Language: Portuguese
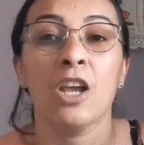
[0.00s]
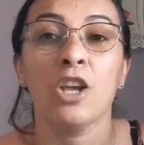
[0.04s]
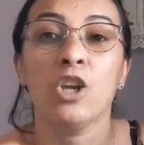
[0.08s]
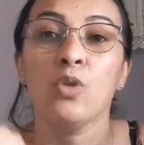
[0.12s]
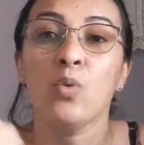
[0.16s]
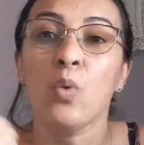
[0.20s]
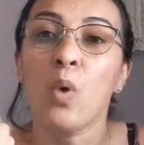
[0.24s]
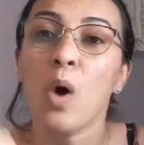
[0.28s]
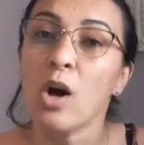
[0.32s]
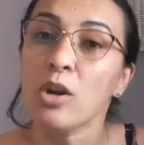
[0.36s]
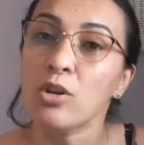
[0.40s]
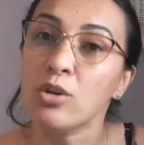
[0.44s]

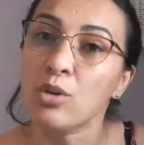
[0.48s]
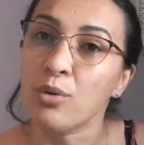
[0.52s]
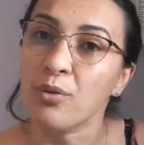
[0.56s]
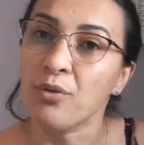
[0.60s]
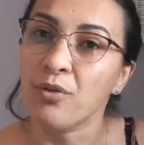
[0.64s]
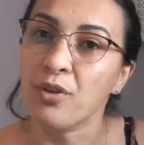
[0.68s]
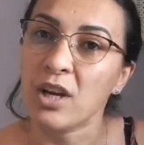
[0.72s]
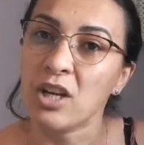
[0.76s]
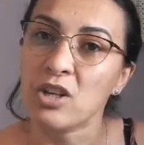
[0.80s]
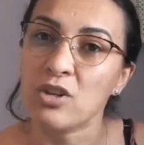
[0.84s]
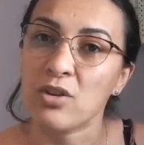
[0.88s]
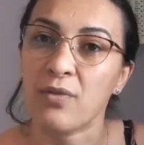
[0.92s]
Em um
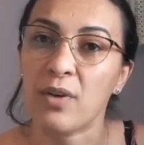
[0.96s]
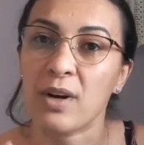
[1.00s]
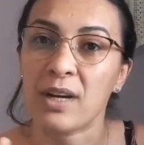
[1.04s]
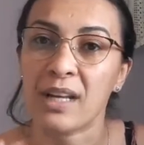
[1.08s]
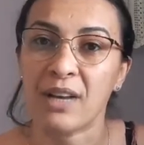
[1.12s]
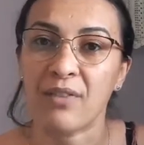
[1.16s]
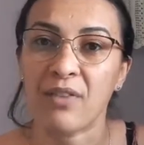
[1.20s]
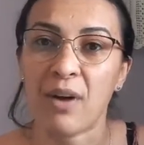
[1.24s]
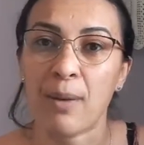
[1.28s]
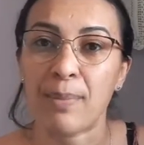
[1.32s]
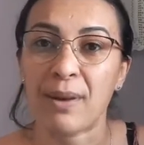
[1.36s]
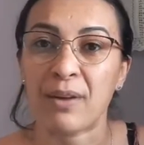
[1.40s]
outro vídeo eu vou
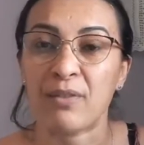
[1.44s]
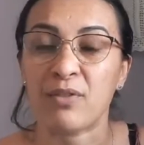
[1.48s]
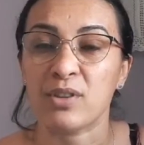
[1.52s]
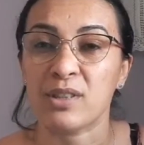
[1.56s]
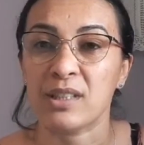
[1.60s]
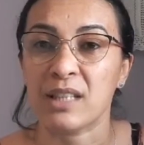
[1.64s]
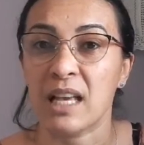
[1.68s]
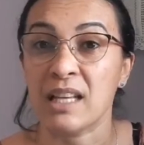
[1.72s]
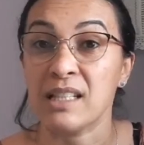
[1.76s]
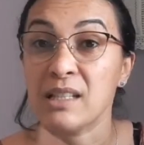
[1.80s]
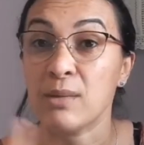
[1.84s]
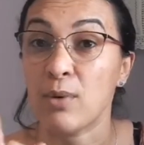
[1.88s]
gravar para
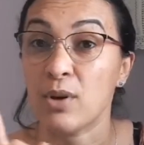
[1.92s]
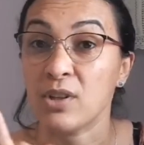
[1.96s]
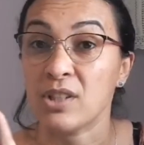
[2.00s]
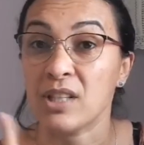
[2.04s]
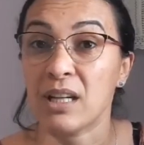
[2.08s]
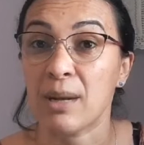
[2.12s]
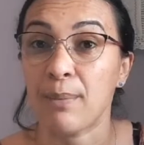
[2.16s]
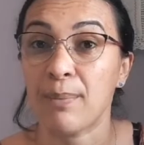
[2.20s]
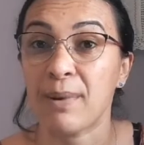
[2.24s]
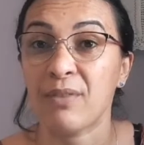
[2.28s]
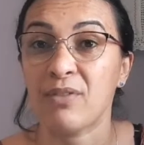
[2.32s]
vocês e mostrar